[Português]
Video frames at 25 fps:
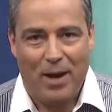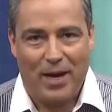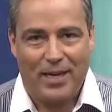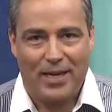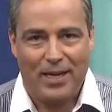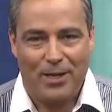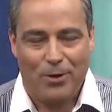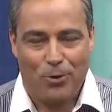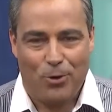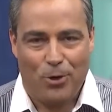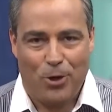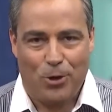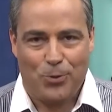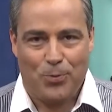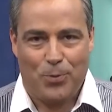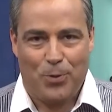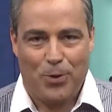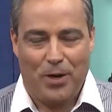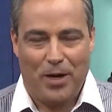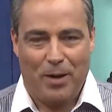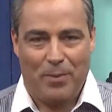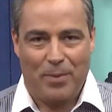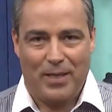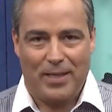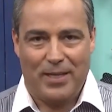aqui no nosso
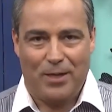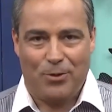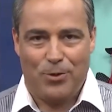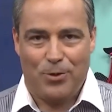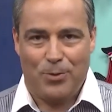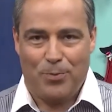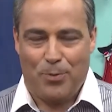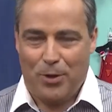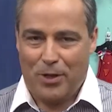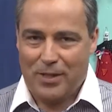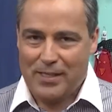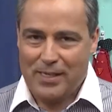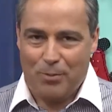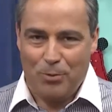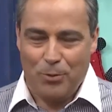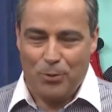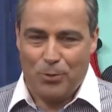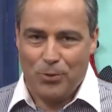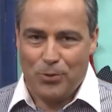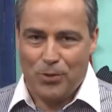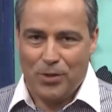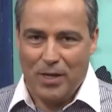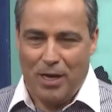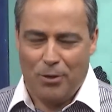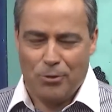programa Dedo de Prosa há
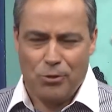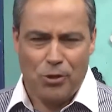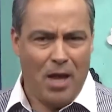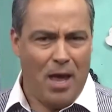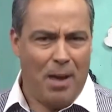muitos anos,